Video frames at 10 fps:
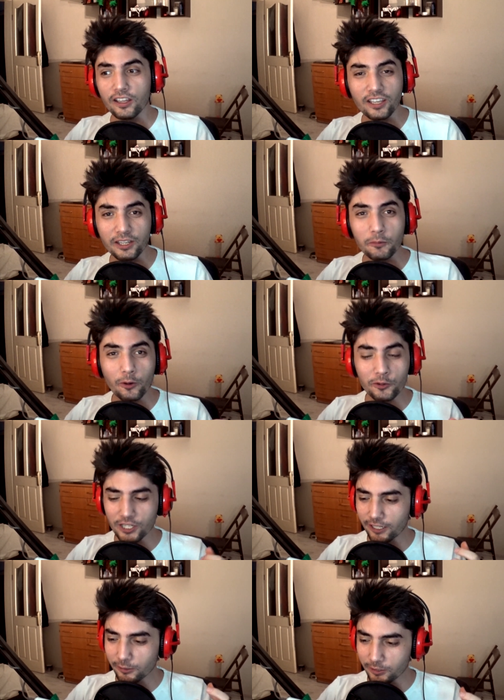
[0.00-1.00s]
Kendimi
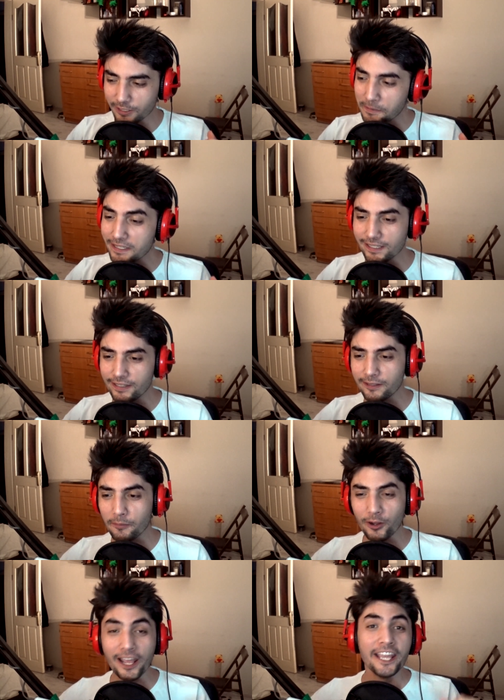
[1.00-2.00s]
konçertoda gibi
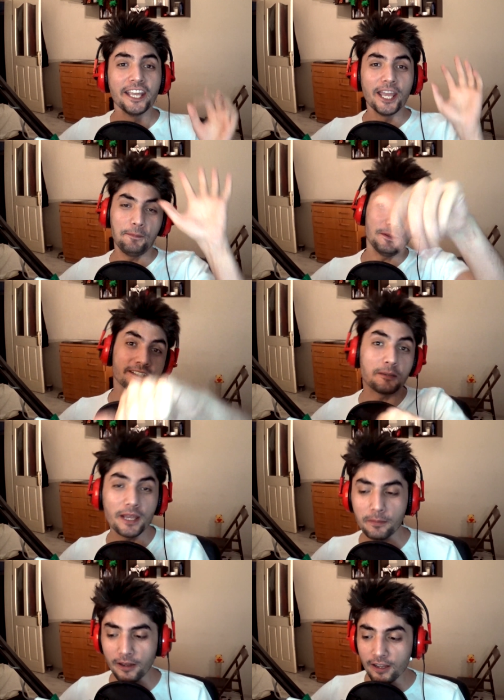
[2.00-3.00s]
hissettim böyle. Hepinize
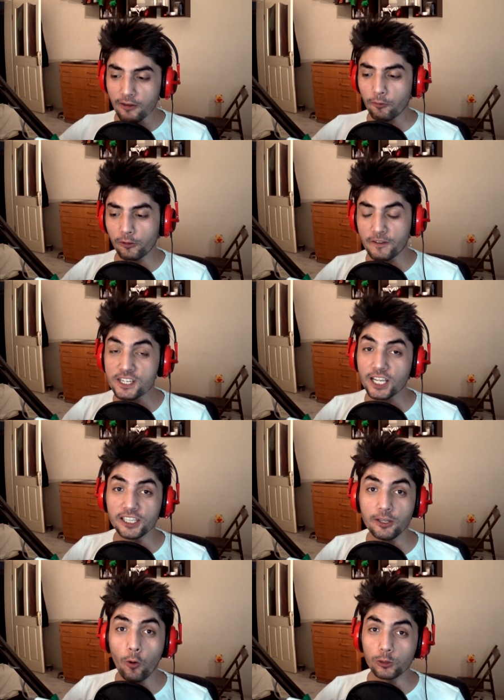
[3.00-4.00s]
merhaba.
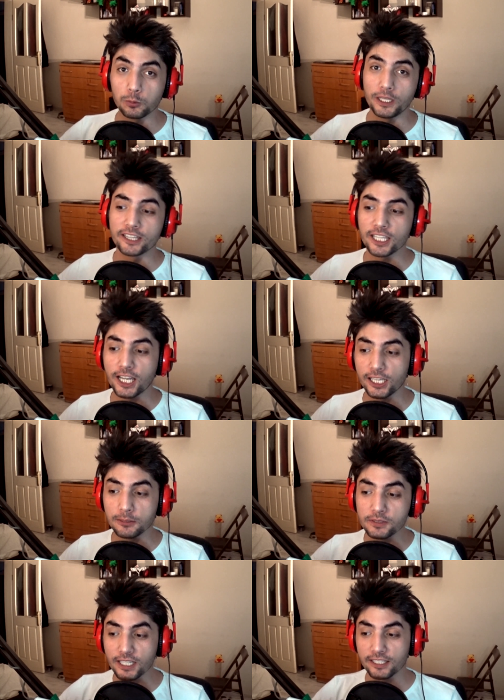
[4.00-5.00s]
Wolfenstein The Old Blood'da
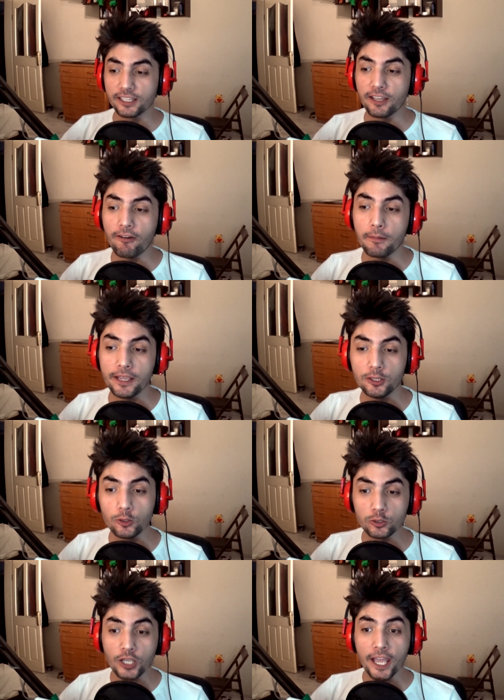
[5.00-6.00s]
kaldığımız yerden devam
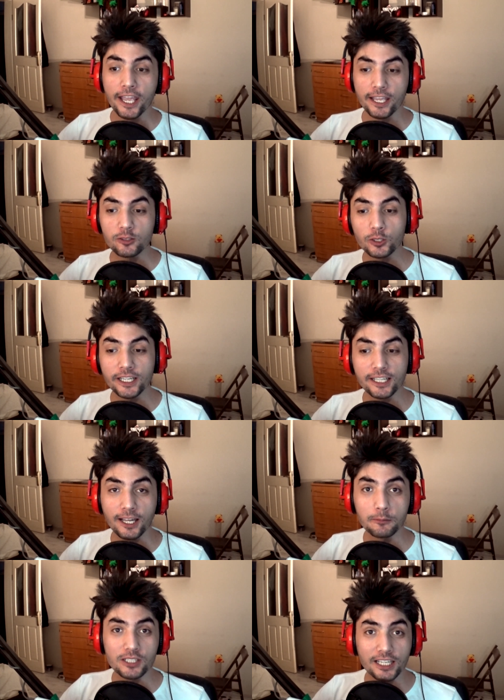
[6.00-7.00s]
ediyoruz. En son nerede
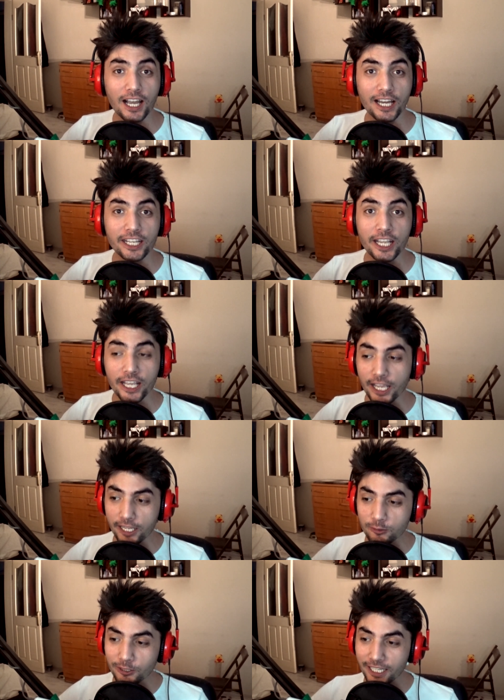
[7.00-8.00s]
kalmıştık gari?
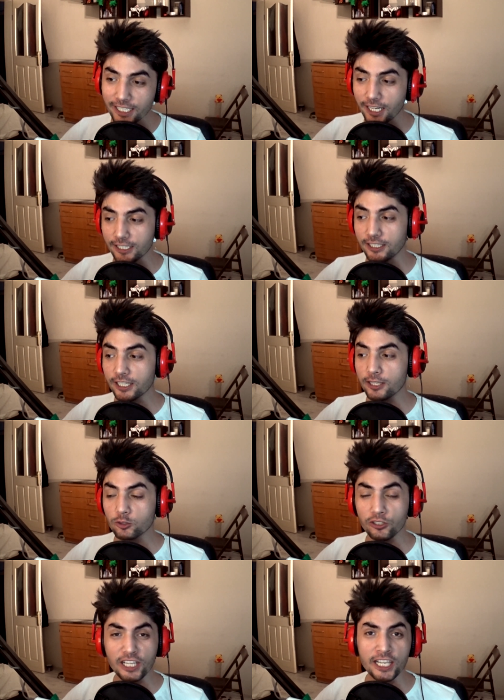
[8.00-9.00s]
En son nerede kaldıydık? En
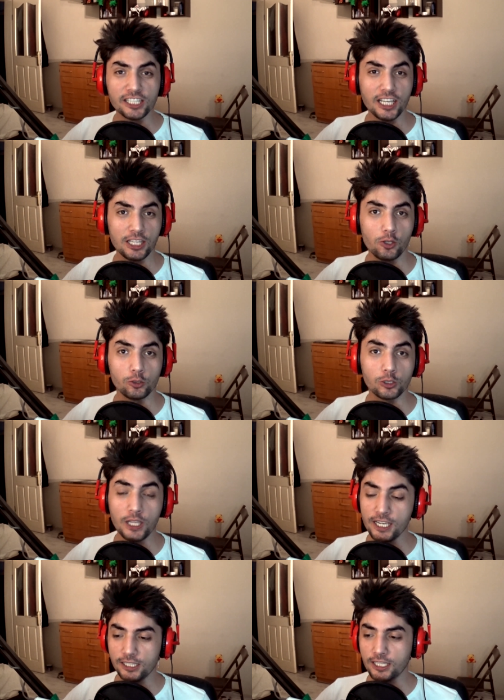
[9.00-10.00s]
son nehirde gidiyorduk.
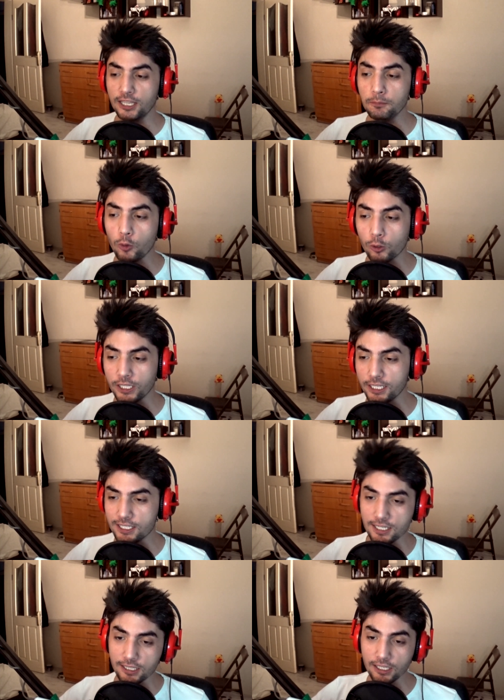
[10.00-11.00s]
Nehirde gidip doklara
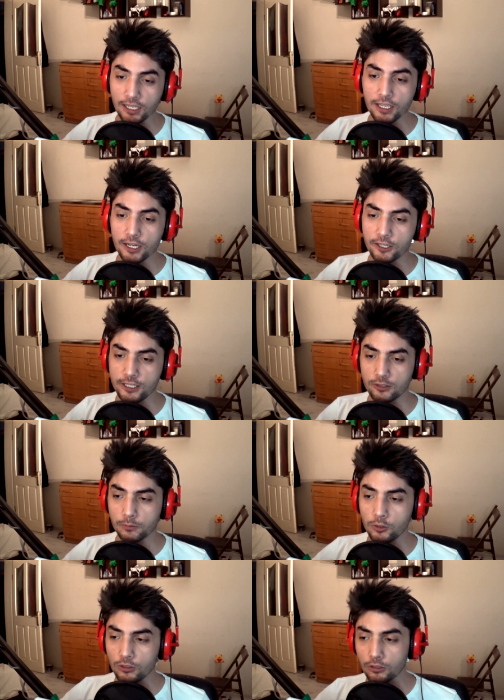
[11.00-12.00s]
gidecektik.
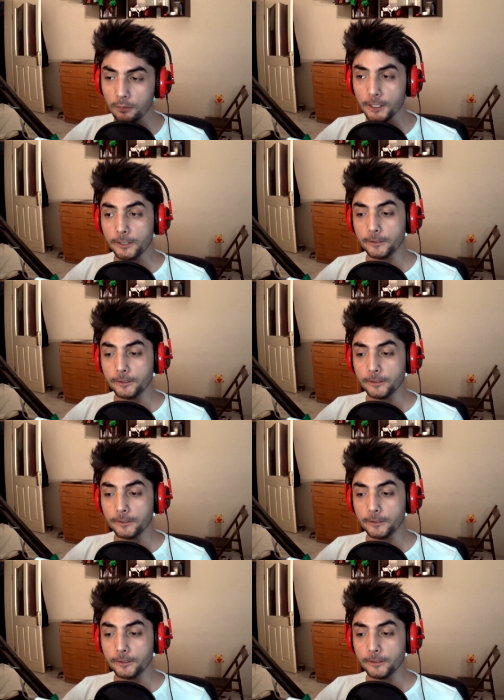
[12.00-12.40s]
Resim diyorum.